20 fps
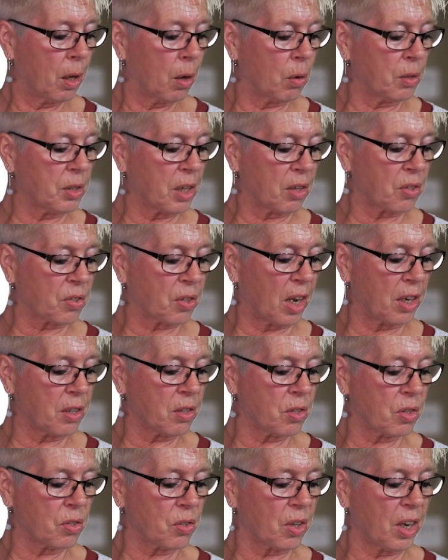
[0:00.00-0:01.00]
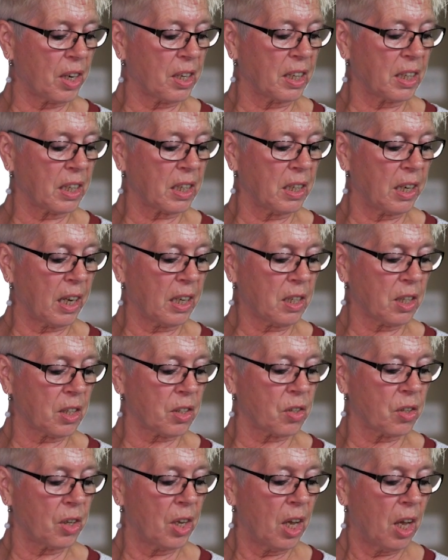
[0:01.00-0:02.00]
Und er sandte seinen
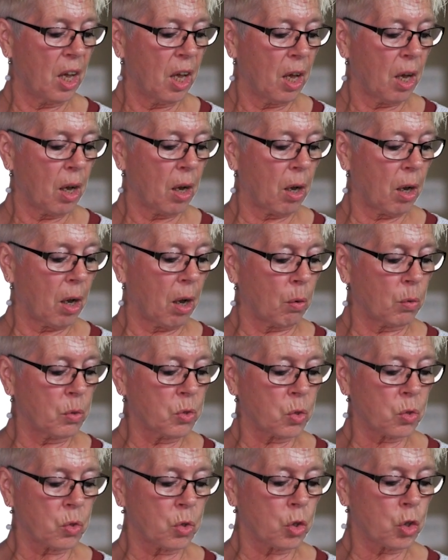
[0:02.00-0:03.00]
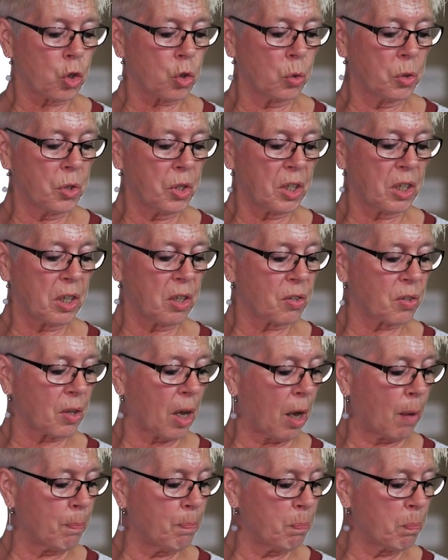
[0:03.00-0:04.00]
Knecht aus zur Stunde des
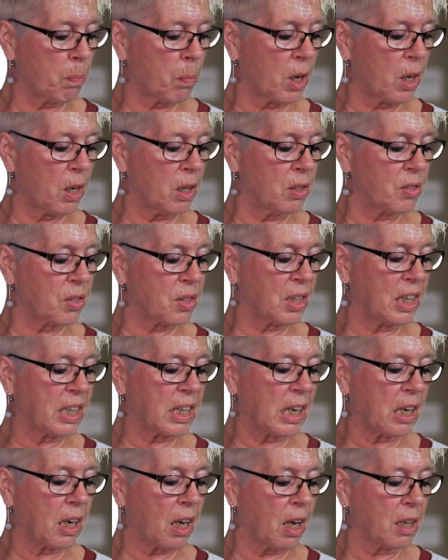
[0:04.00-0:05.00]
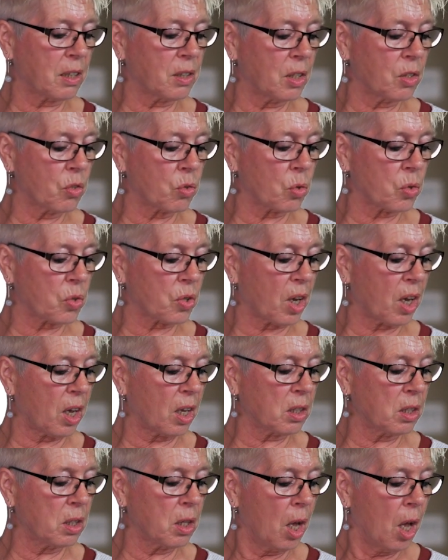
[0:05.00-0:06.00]
Abendmahls, den Geladenen zu
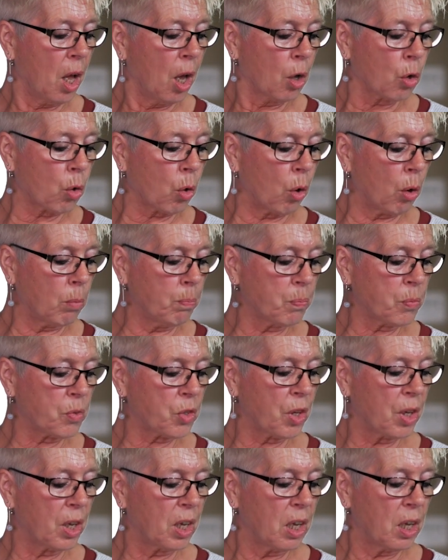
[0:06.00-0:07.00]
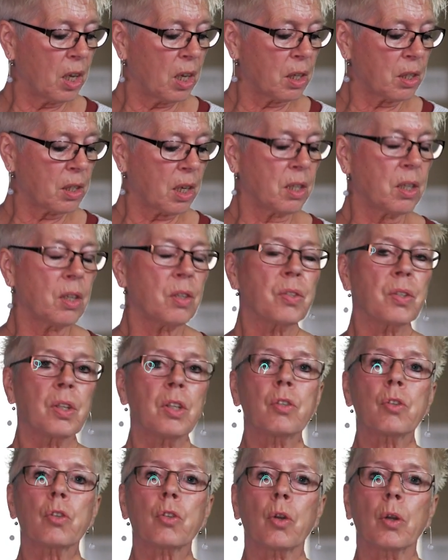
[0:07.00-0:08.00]
sagen, kommt, denn es
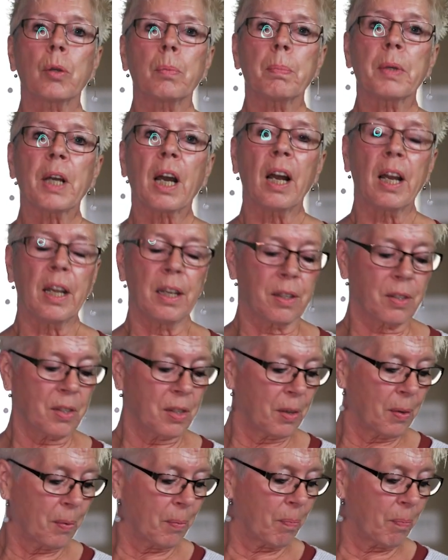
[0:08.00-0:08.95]
ist schon bereit.